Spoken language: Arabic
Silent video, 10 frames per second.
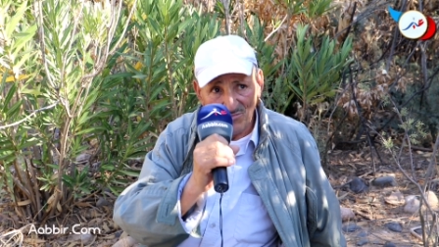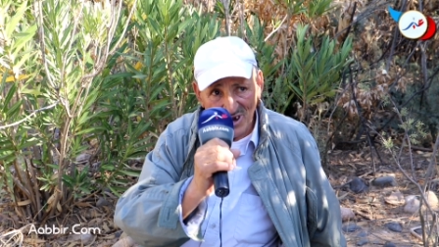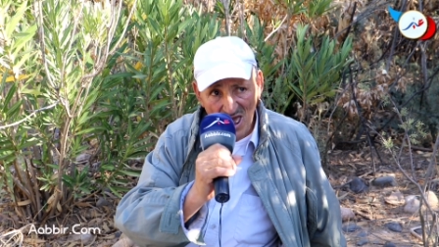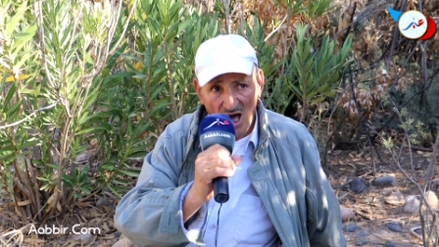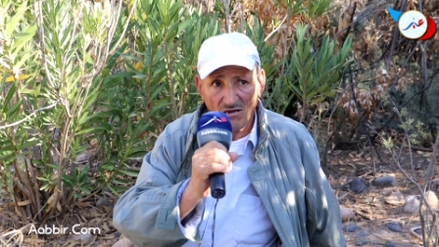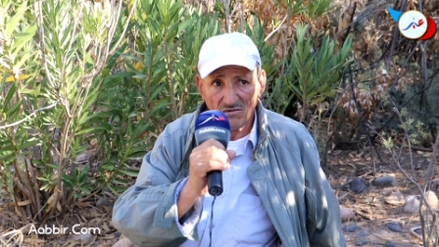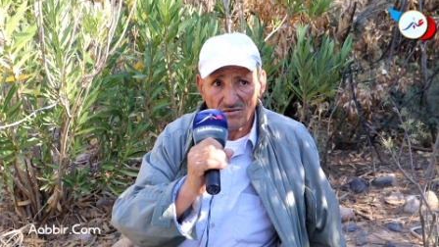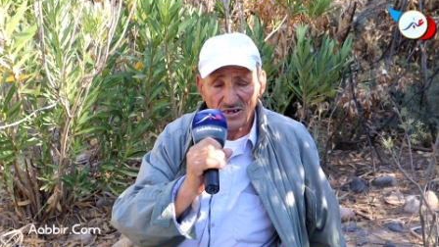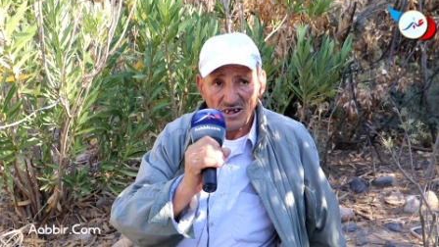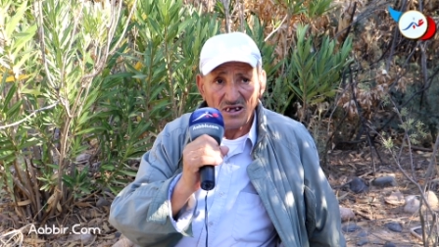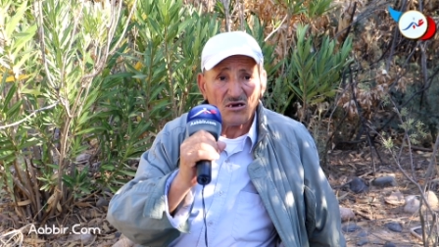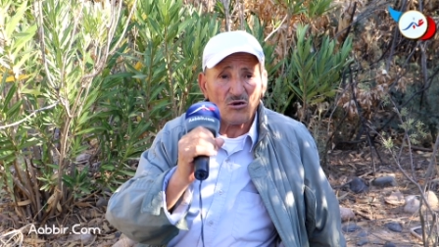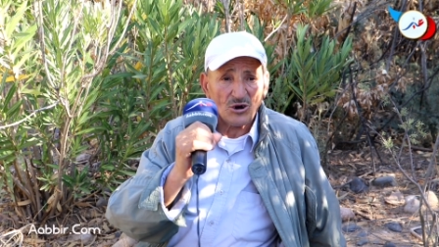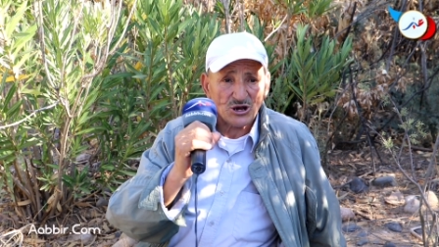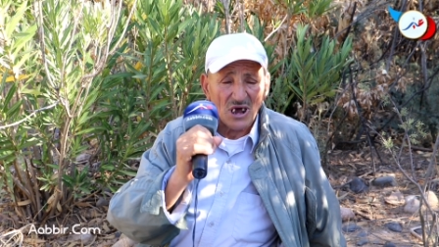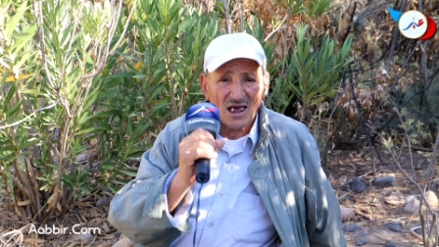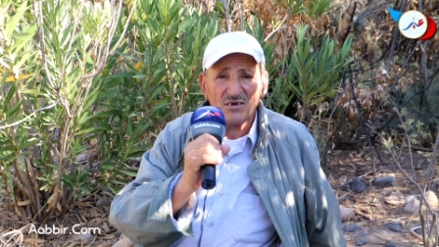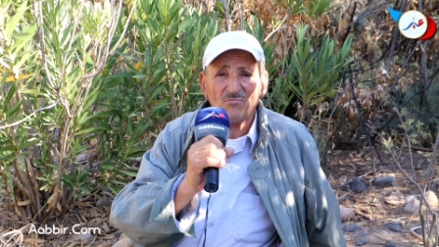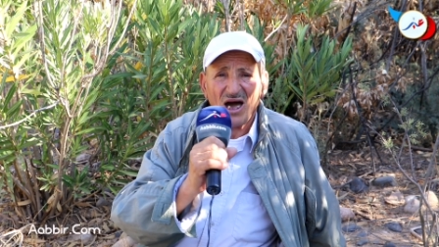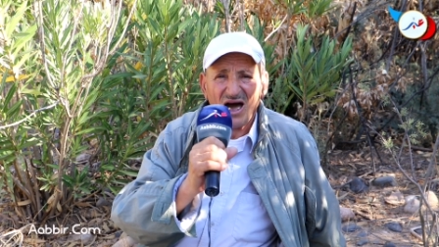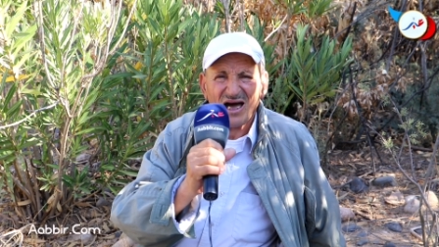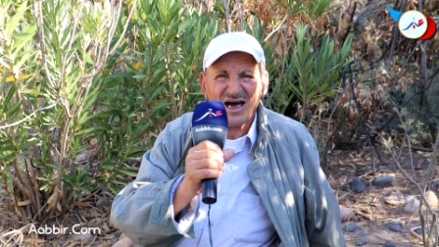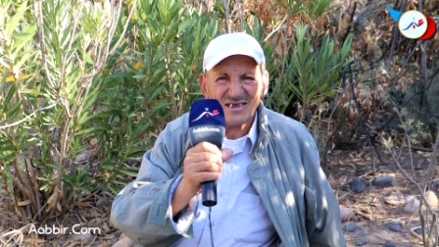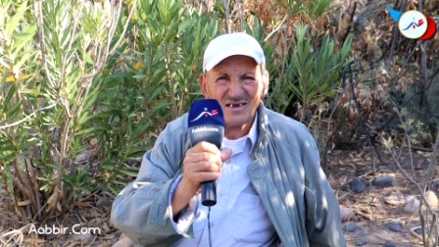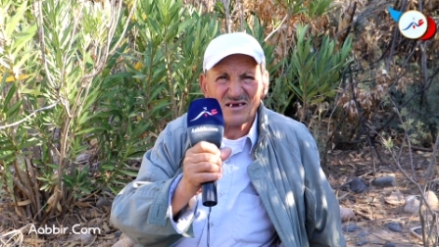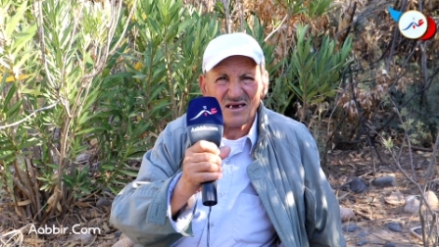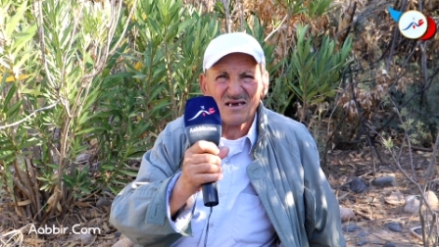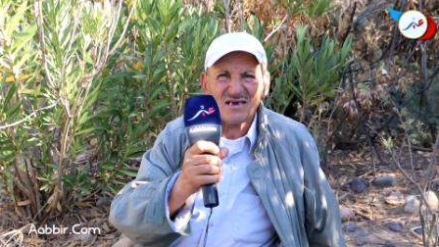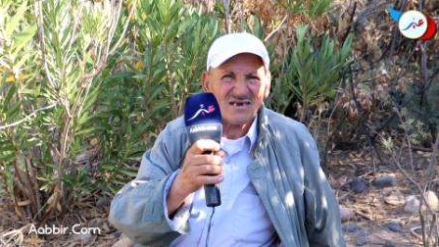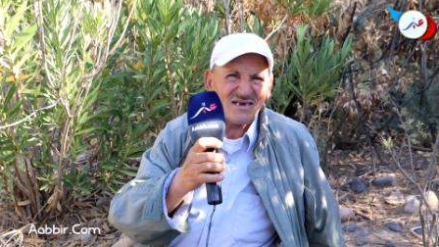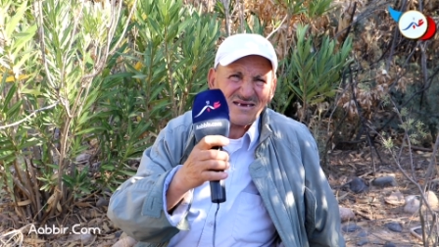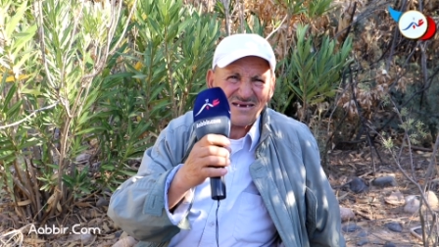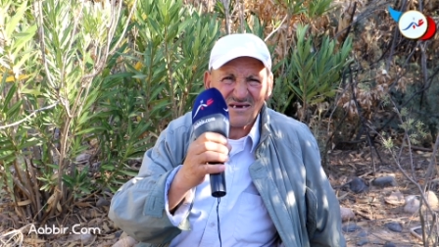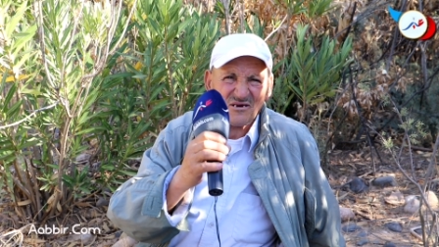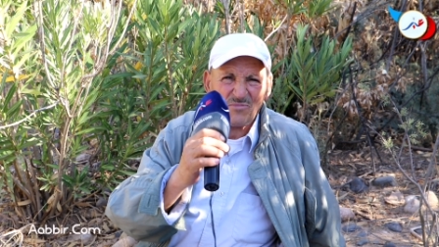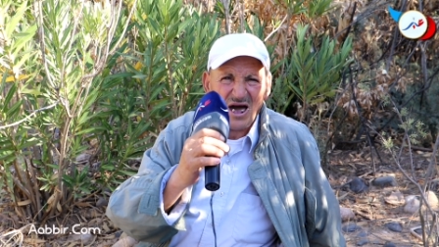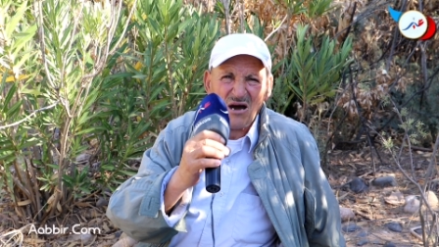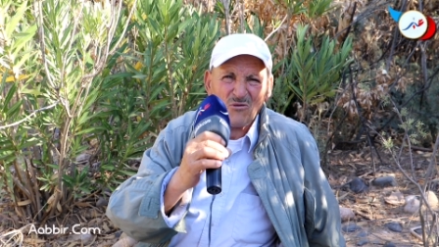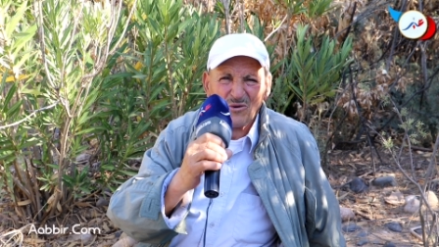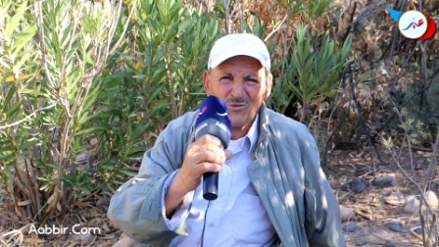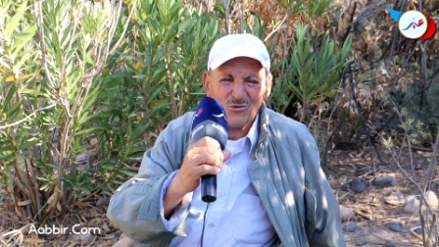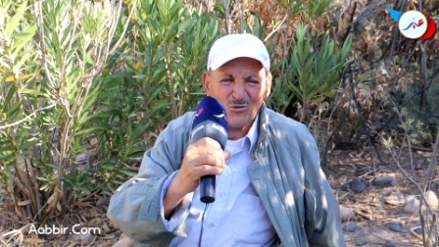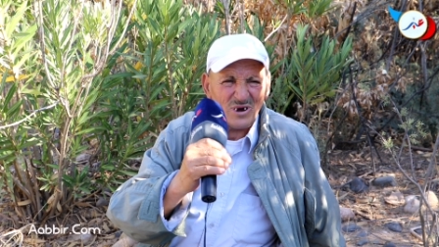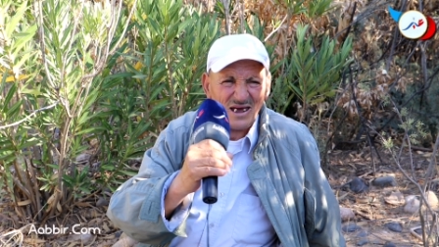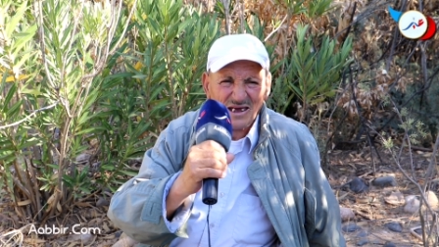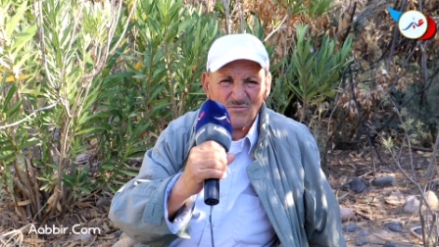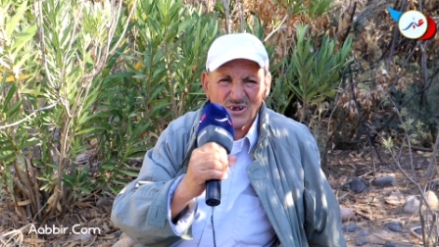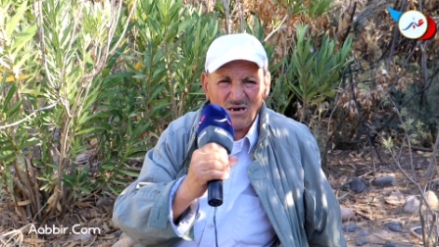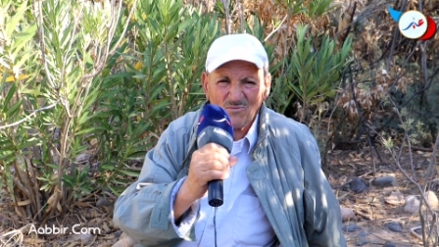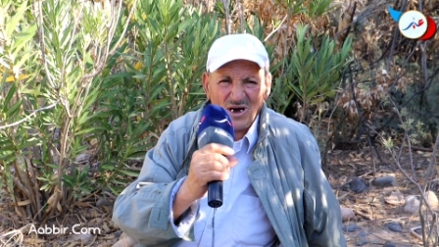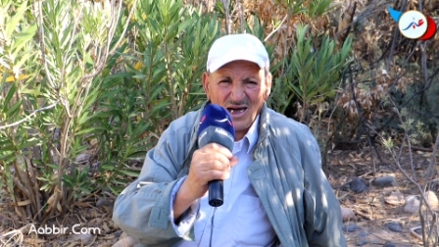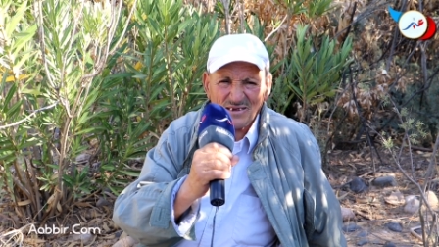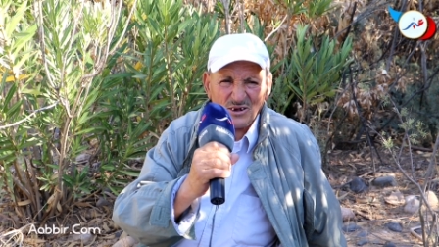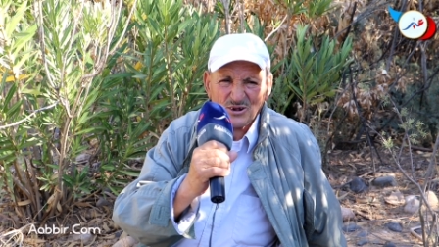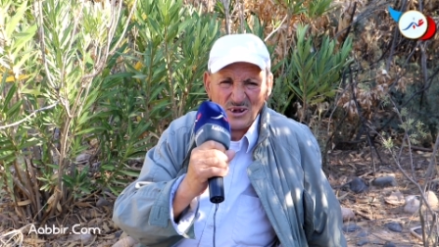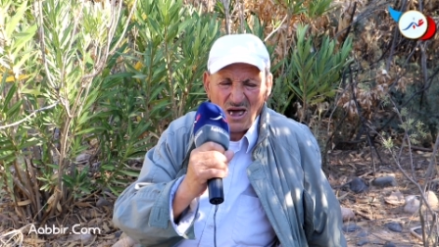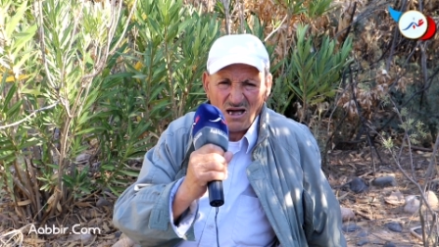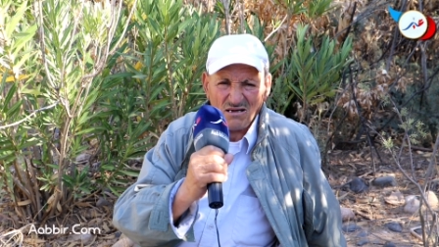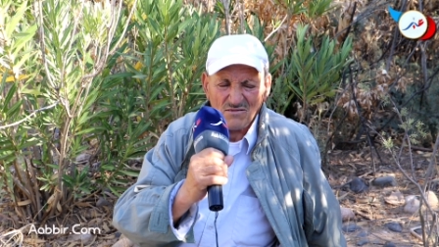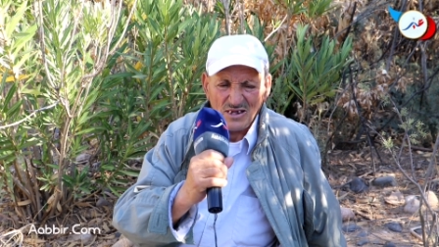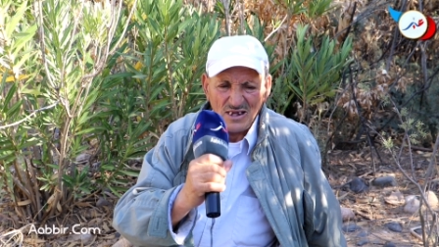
ثمانية خرجات مع هذيك الربعة آه، ولا الخمسة ما عنديش الساعة